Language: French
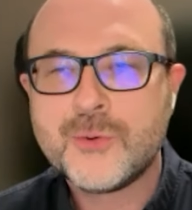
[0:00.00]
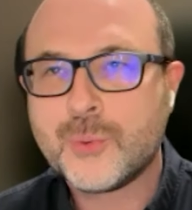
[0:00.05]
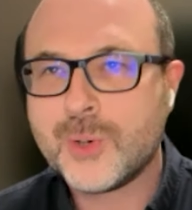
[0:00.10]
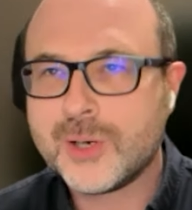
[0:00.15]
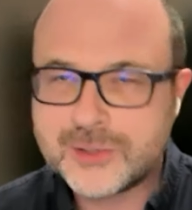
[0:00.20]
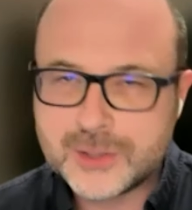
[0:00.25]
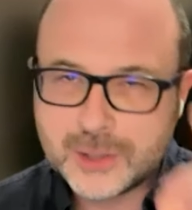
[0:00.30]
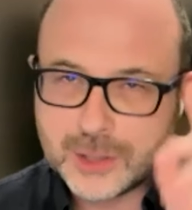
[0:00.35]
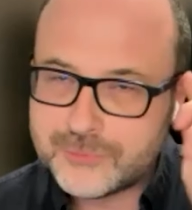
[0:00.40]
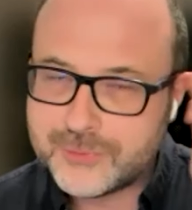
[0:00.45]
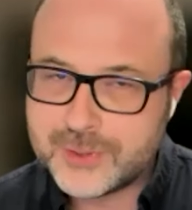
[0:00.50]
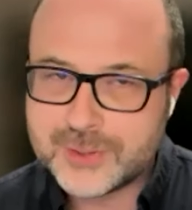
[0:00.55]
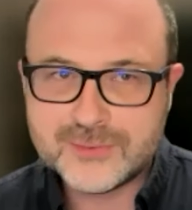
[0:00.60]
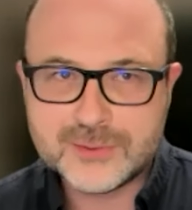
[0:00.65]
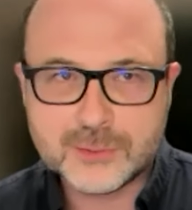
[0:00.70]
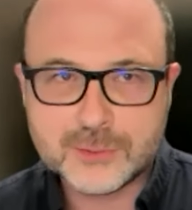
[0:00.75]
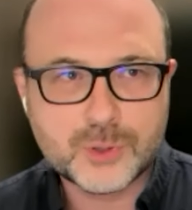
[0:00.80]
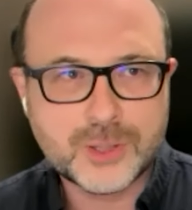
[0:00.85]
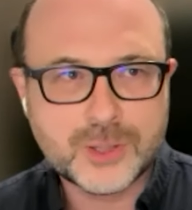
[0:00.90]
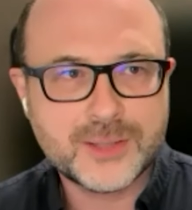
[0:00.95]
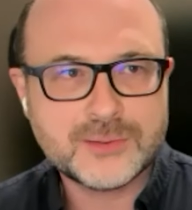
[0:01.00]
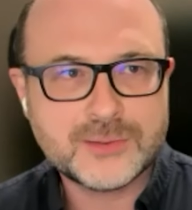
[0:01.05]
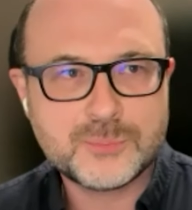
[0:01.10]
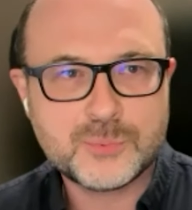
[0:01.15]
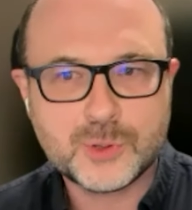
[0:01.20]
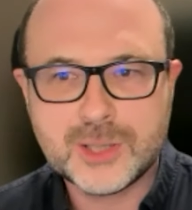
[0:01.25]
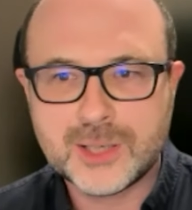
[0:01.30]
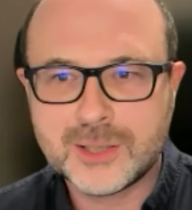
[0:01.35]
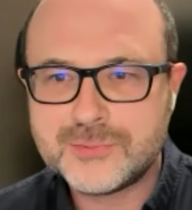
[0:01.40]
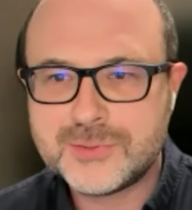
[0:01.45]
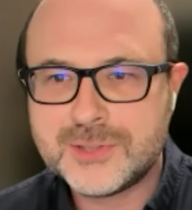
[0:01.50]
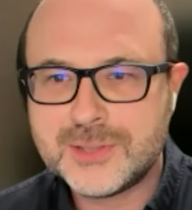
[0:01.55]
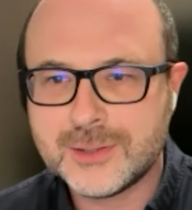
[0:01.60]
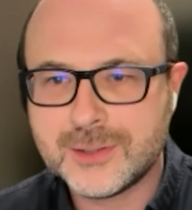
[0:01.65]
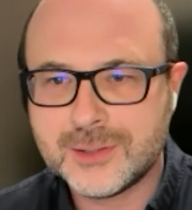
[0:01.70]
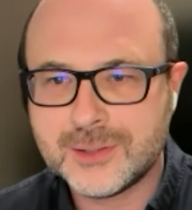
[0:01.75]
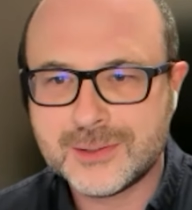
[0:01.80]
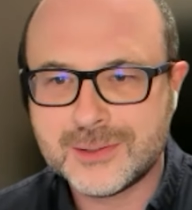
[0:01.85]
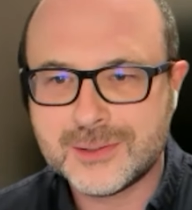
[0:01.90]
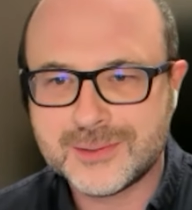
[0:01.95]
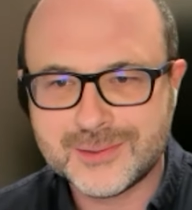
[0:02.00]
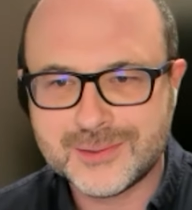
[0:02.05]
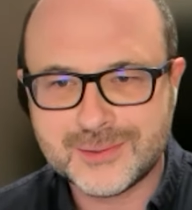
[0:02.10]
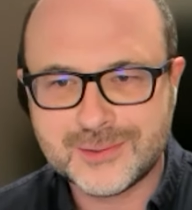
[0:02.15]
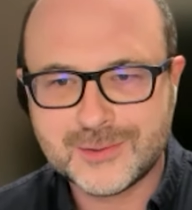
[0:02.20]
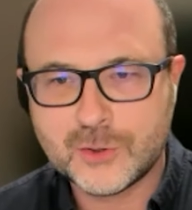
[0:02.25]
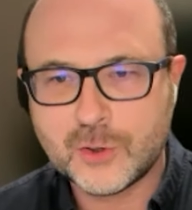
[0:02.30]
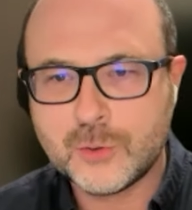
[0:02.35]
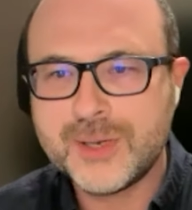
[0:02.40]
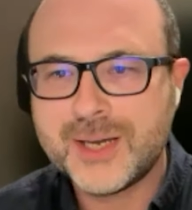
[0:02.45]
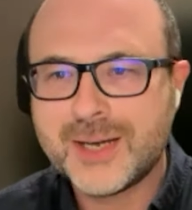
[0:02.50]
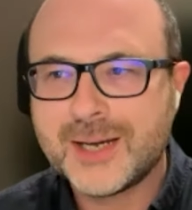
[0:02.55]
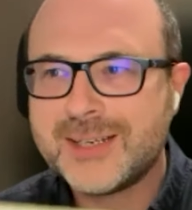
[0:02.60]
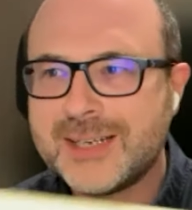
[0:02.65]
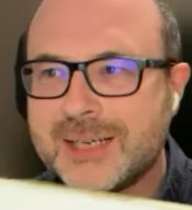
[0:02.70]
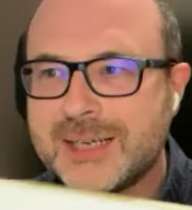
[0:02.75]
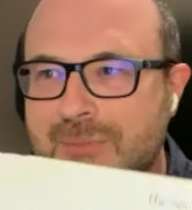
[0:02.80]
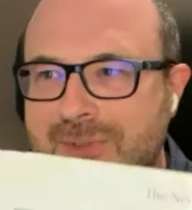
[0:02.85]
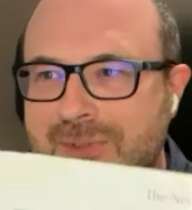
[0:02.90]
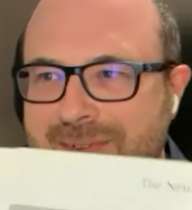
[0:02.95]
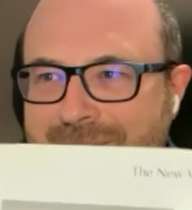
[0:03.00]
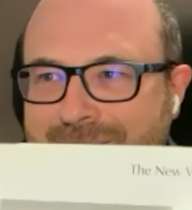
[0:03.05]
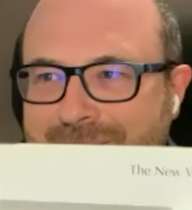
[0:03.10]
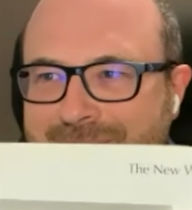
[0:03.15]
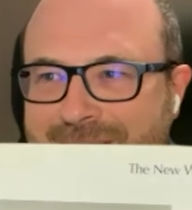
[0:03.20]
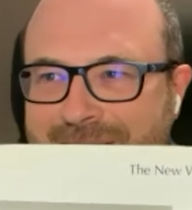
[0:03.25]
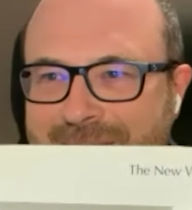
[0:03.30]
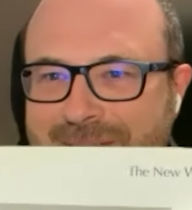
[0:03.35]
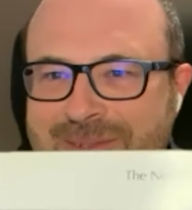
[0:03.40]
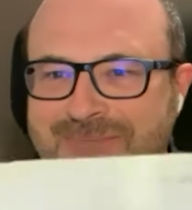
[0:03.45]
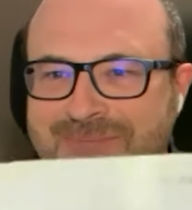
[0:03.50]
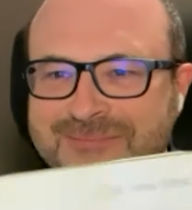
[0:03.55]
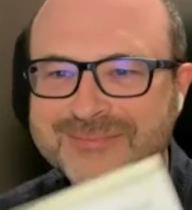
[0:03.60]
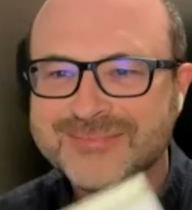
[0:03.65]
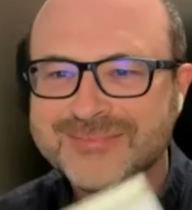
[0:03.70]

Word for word: Walker Evans, c'est pour la typographie. Robert Adams, voilà.